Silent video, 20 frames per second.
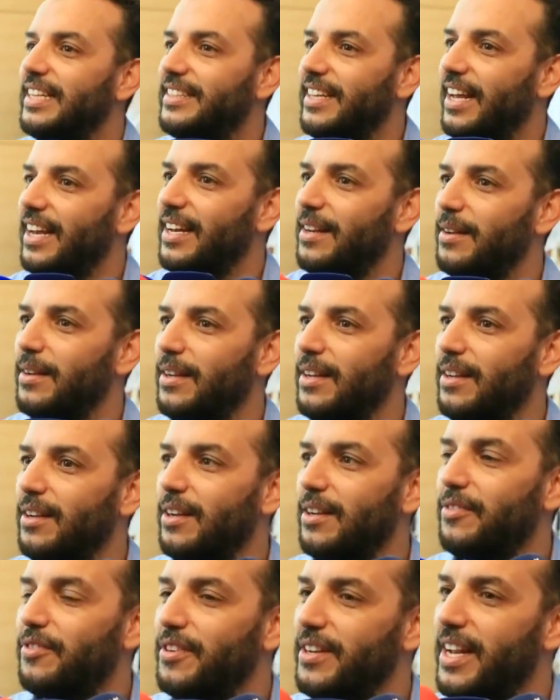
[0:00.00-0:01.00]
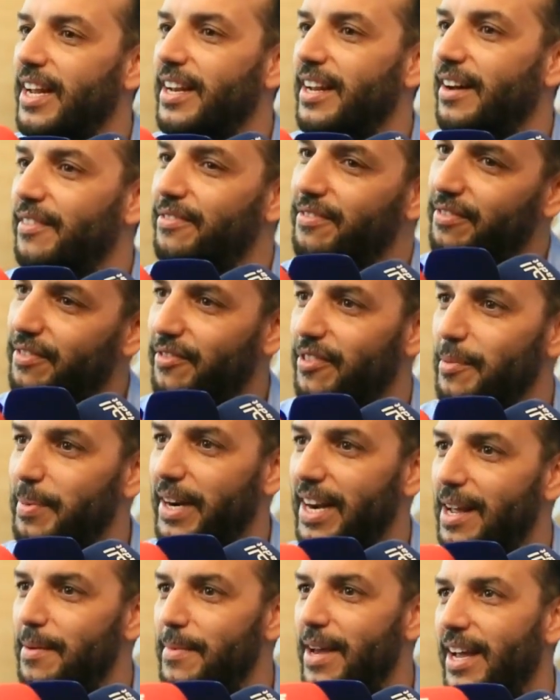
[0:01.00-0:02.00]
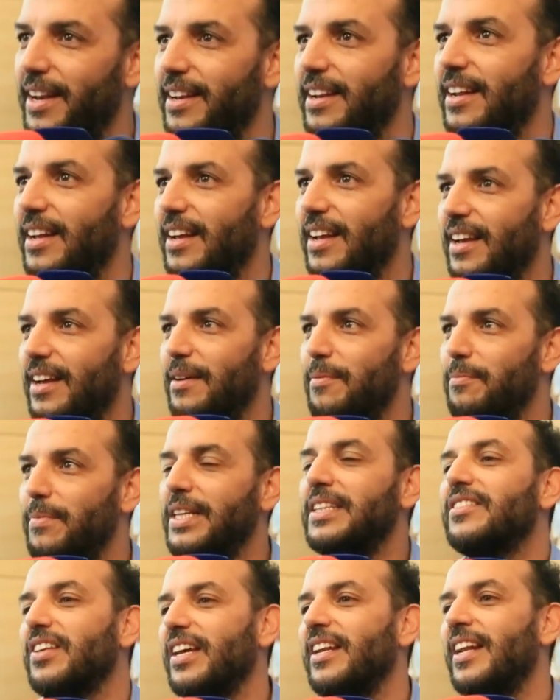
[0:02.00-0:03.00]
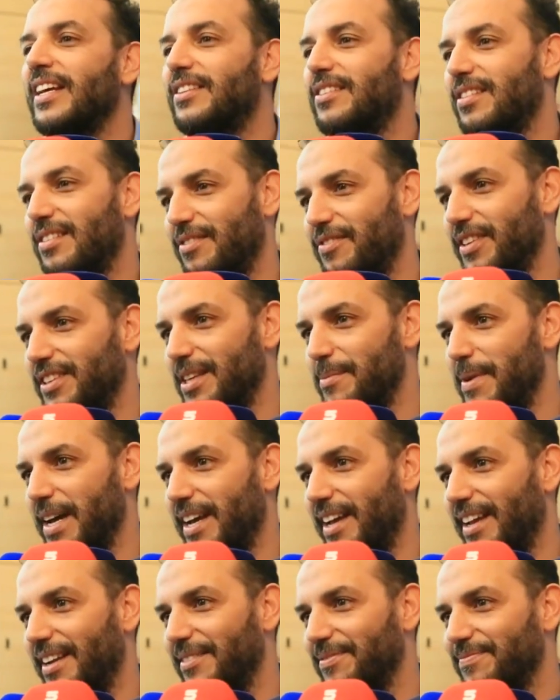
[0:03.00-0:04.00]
ديال الفنانه في البرلمان من طينه فاطمه خير